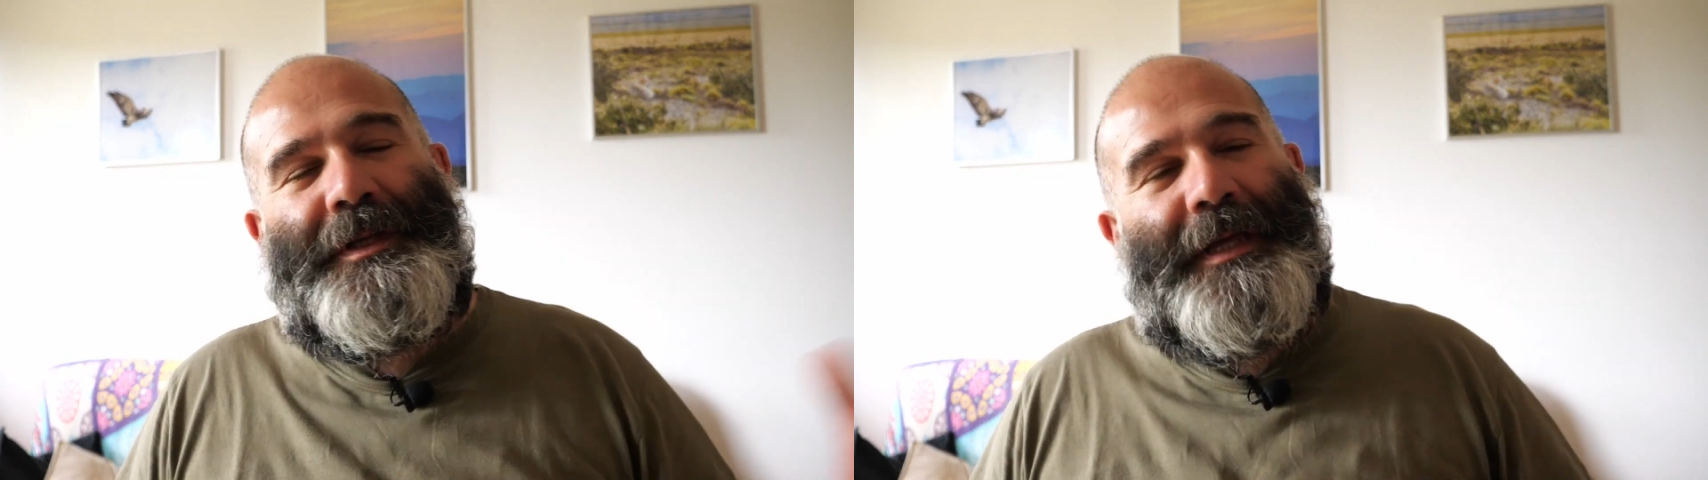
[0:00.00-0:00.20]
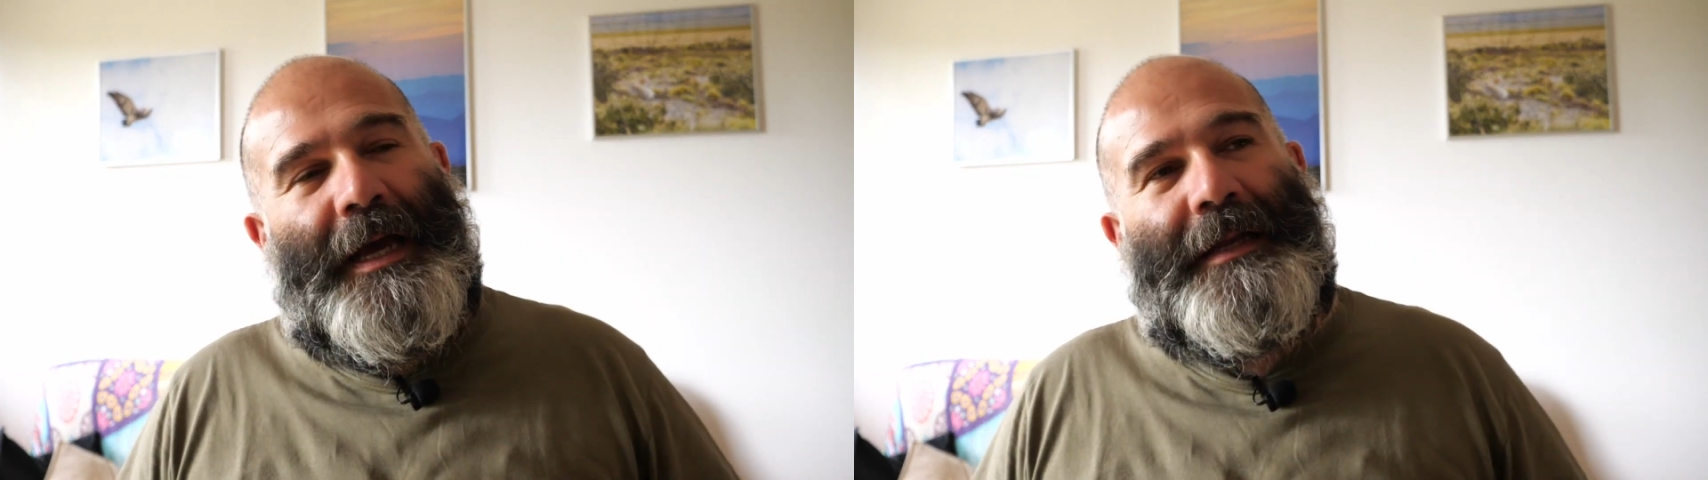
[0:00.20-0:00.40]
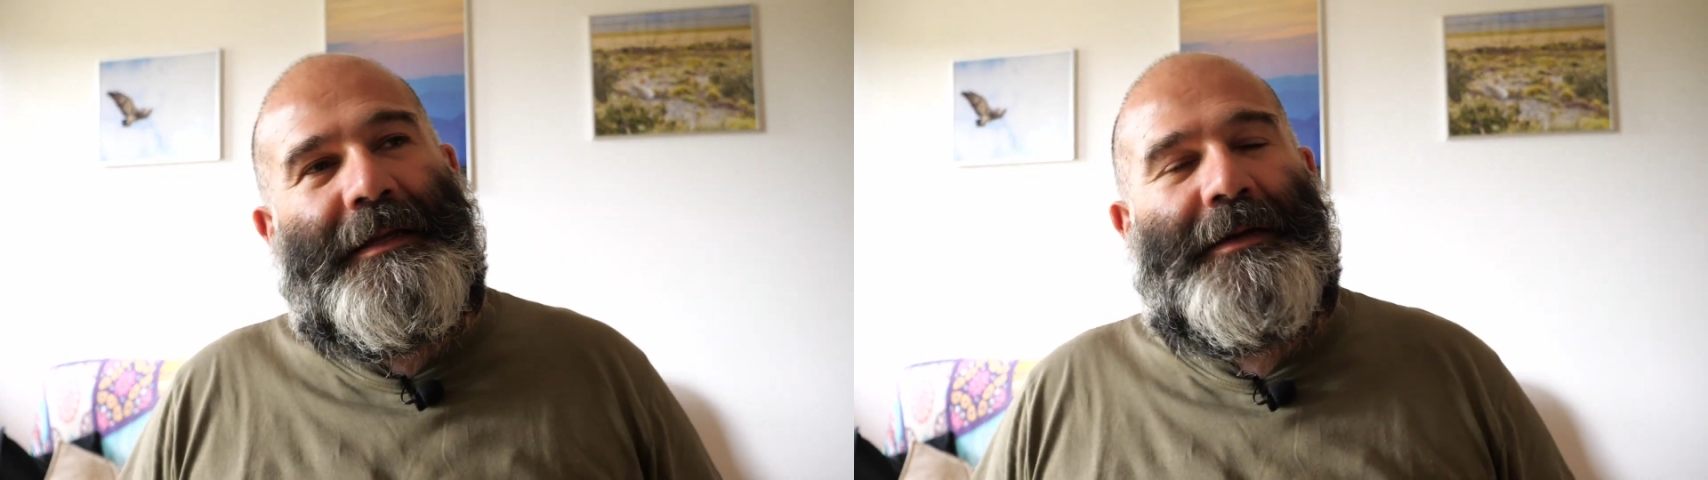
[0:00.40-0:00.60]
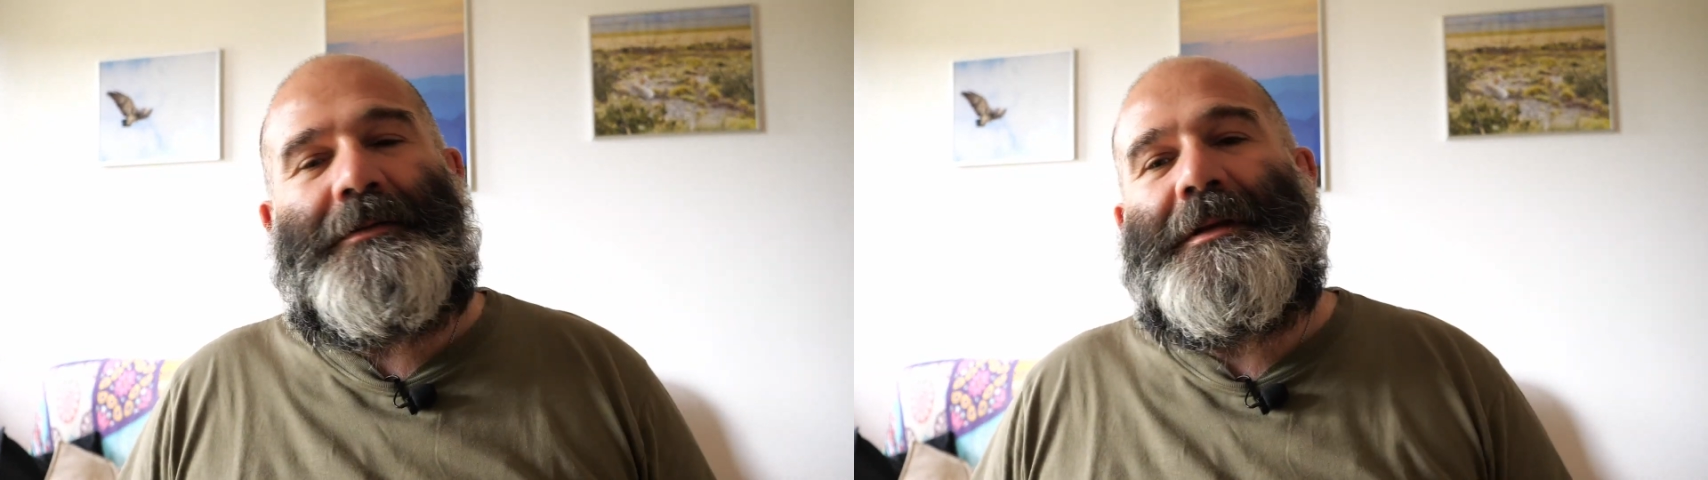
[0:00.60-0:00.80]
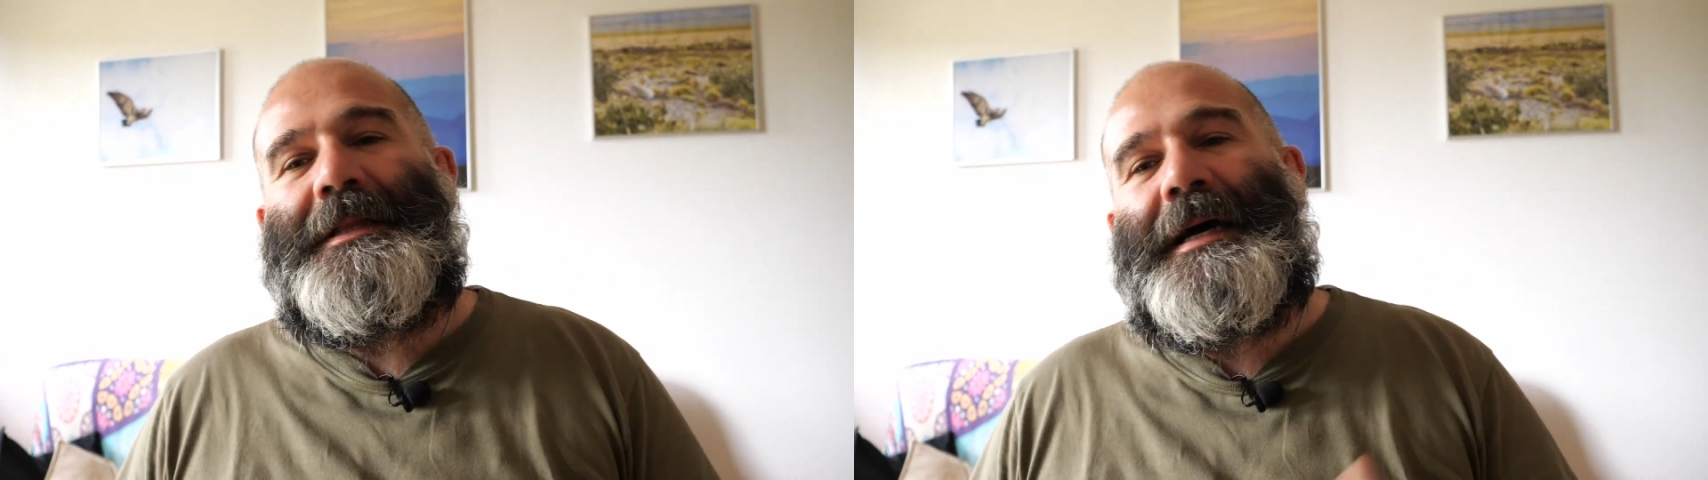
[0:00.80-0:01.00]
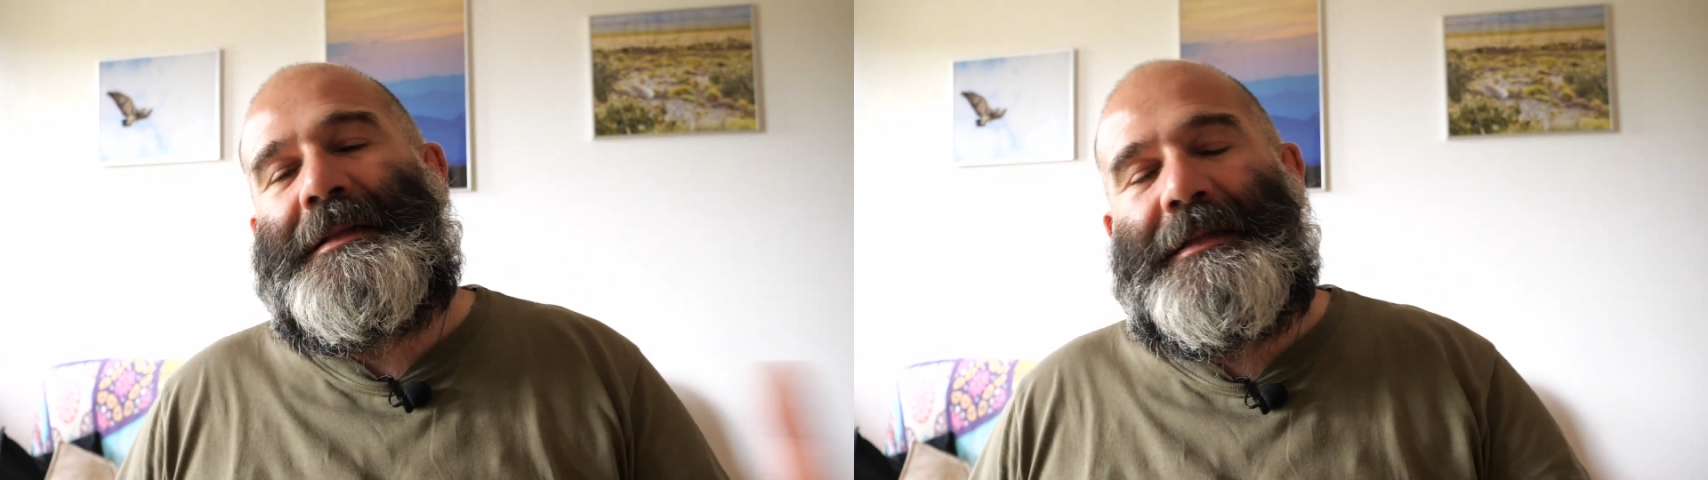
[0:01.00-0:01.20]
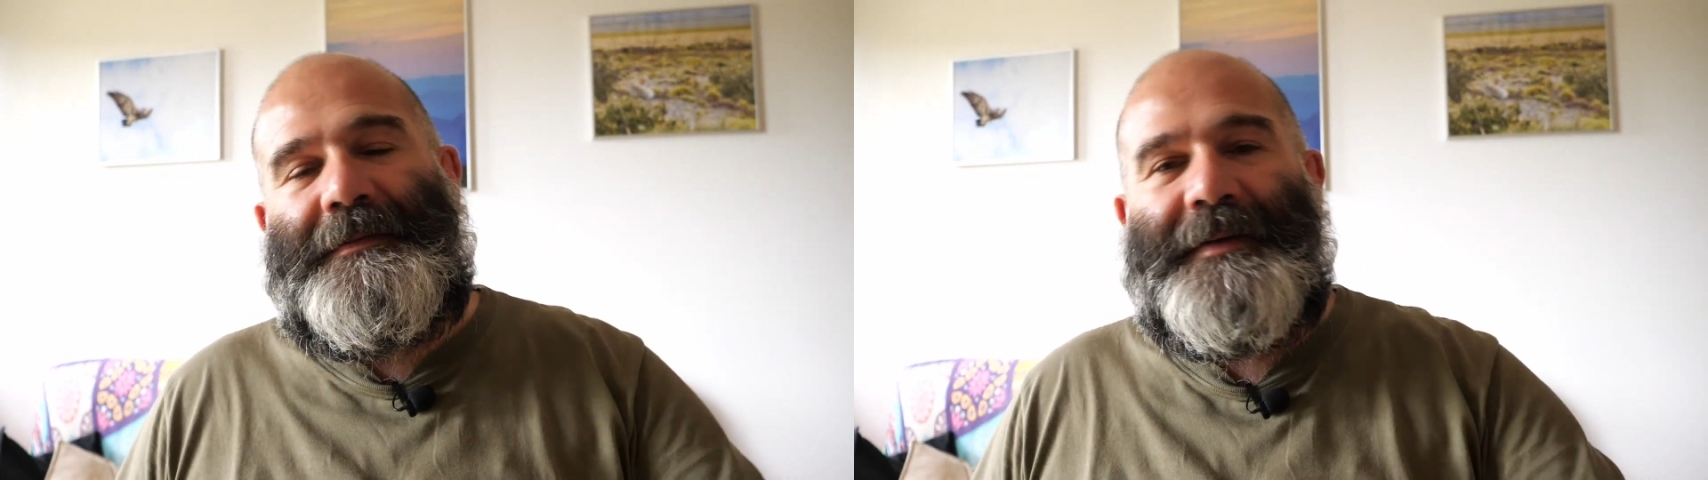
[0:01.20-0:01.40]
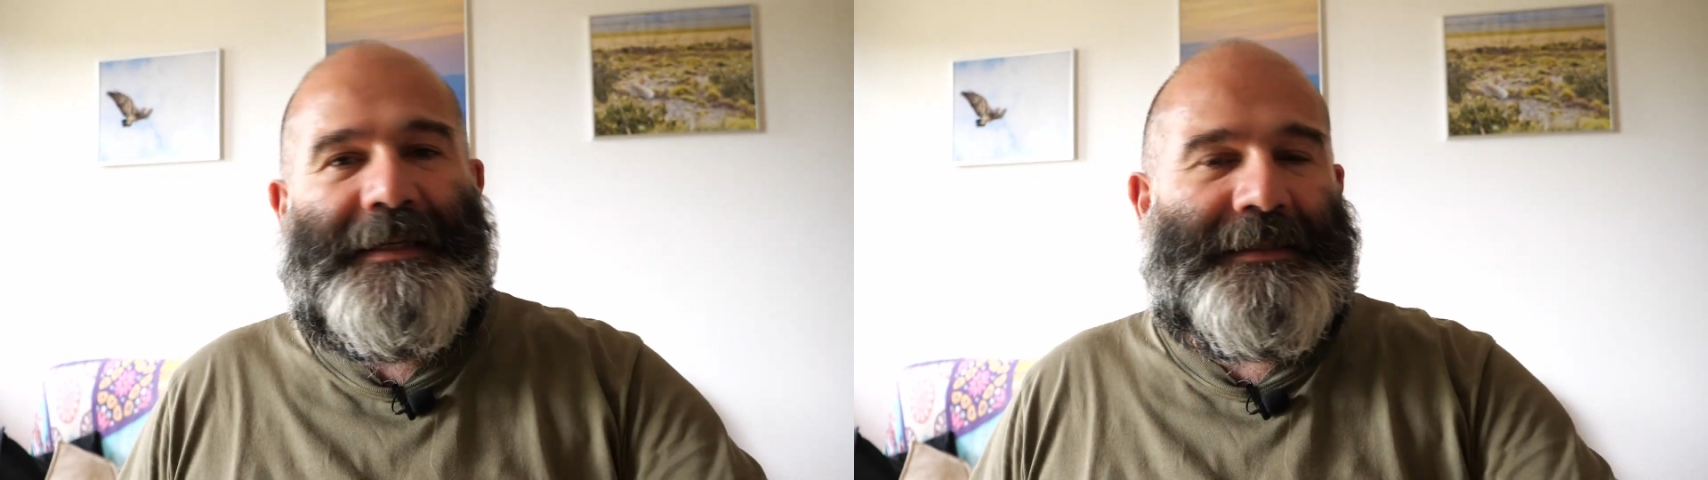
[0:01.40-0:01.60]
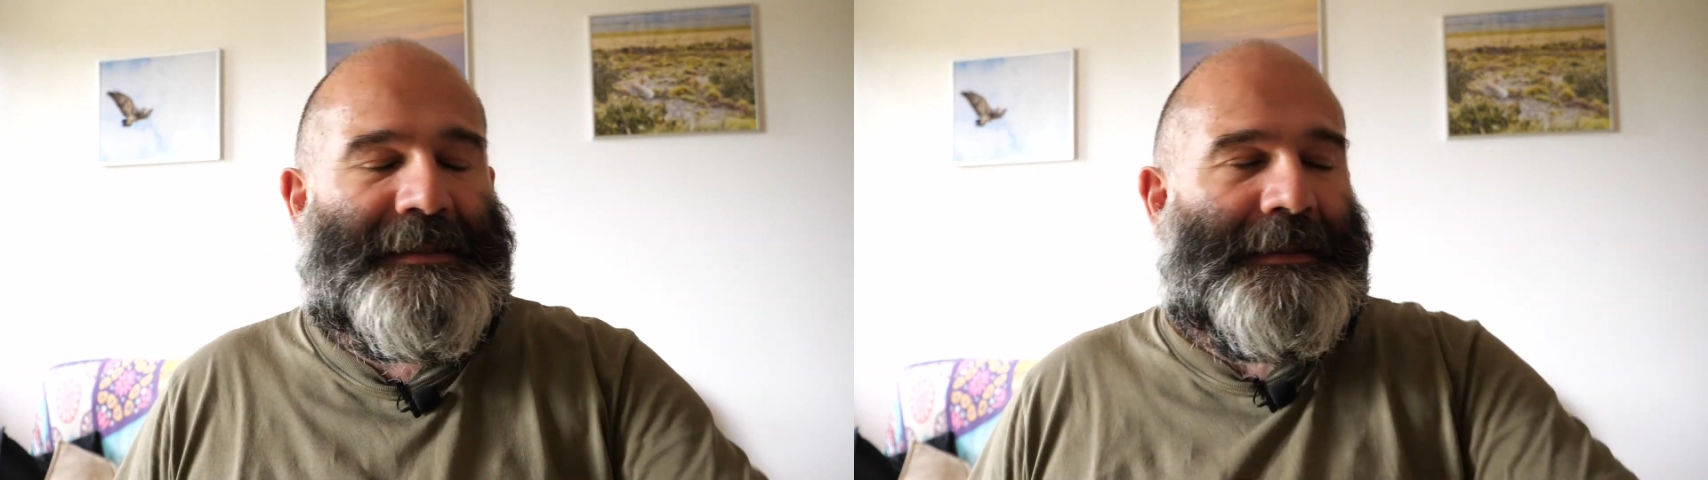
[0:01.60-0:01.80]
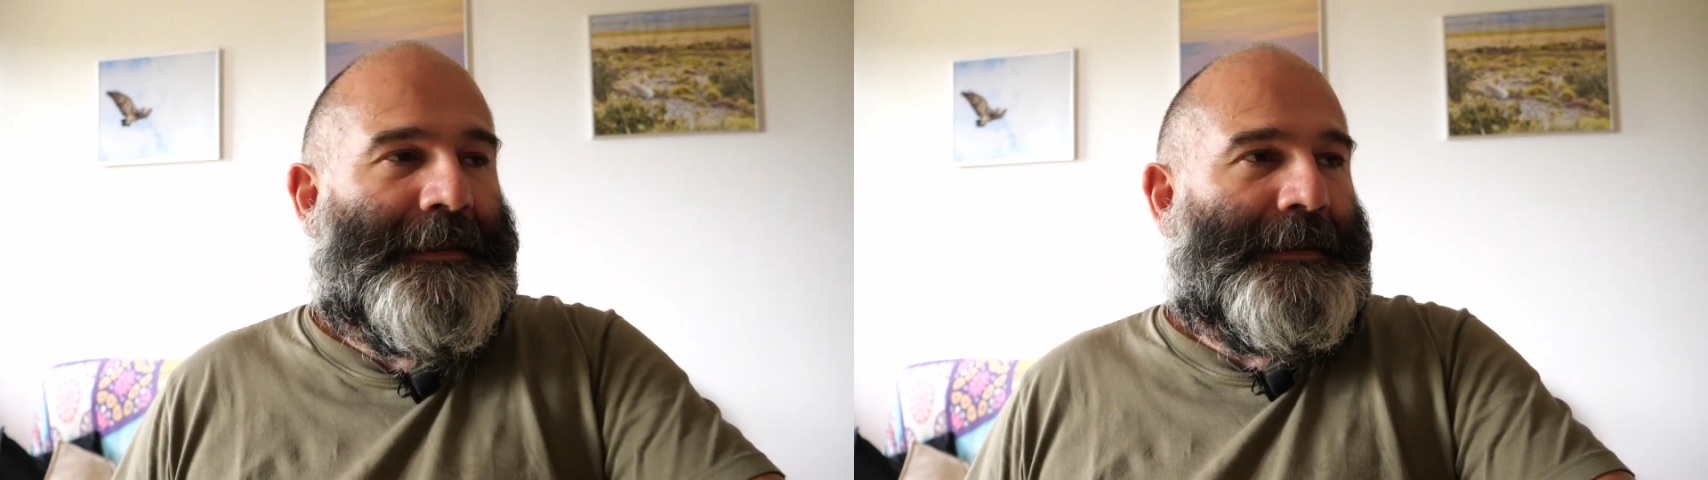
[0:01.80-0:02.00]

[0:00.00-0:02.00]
gli anni con le date diverse.